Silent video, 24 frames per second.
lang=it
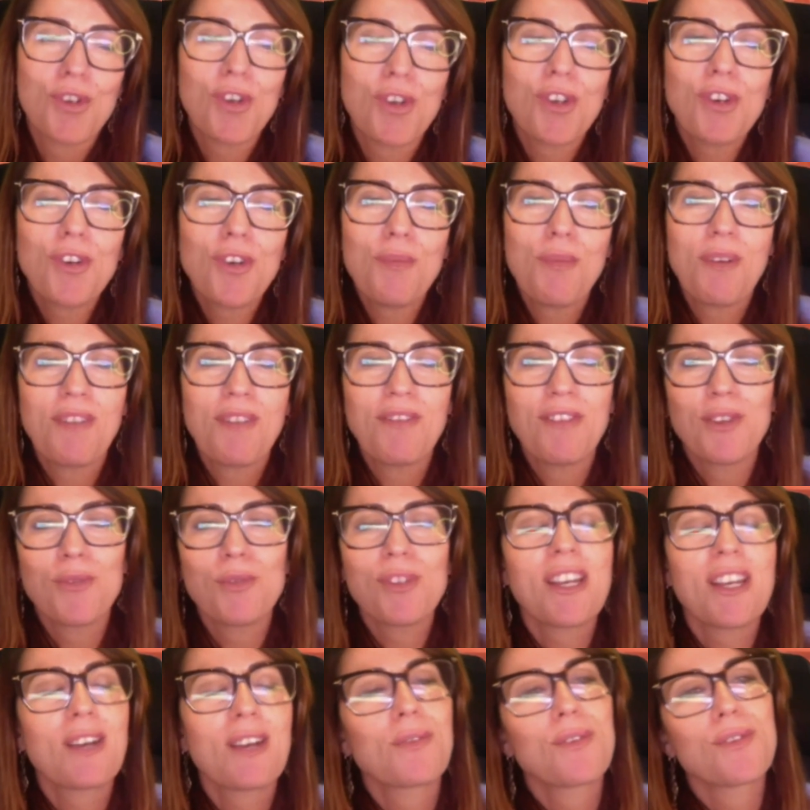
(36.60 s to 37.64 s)
e
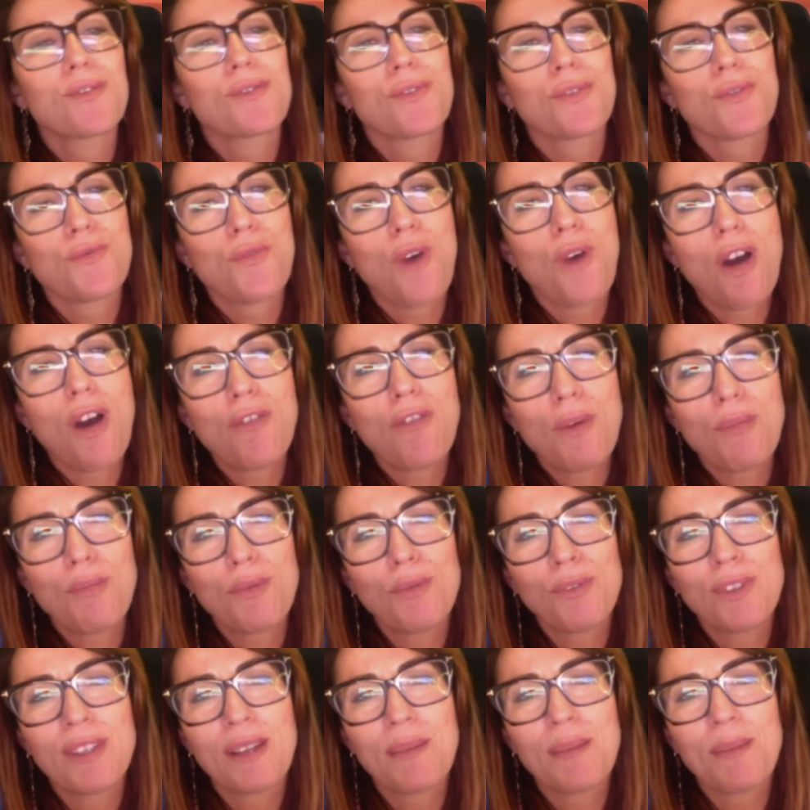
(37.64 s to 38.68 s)
benvenuti a questo nuovo
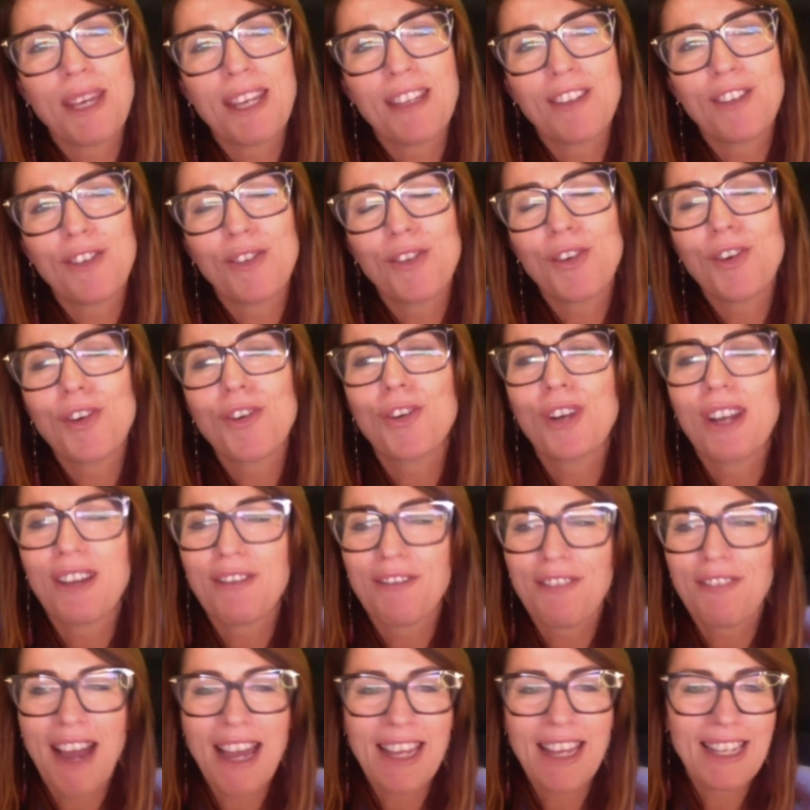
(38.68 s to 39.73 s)
appuntamento con la
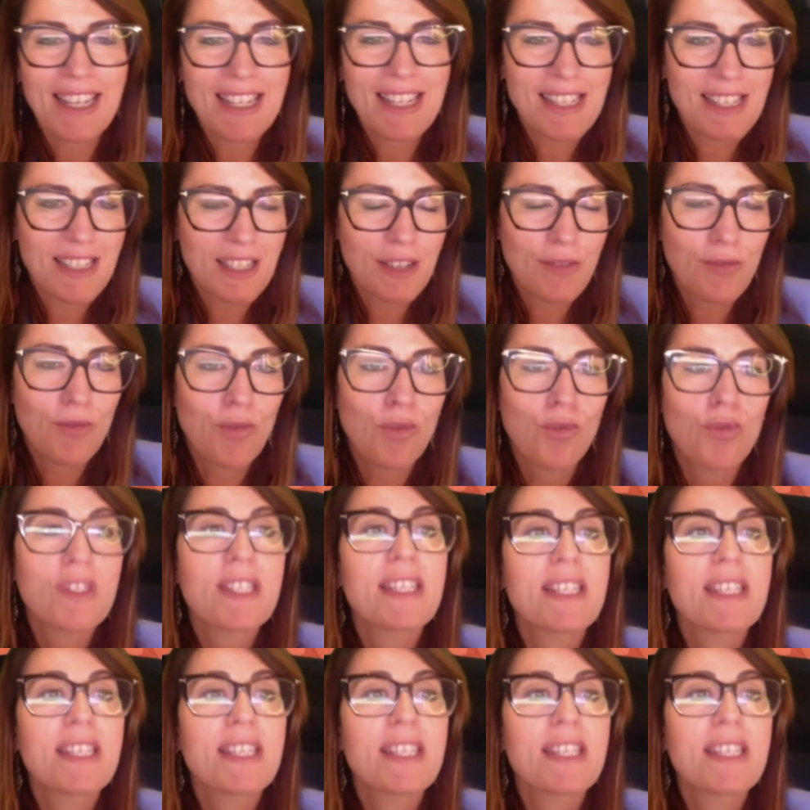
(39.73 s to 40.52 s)
Finance TV.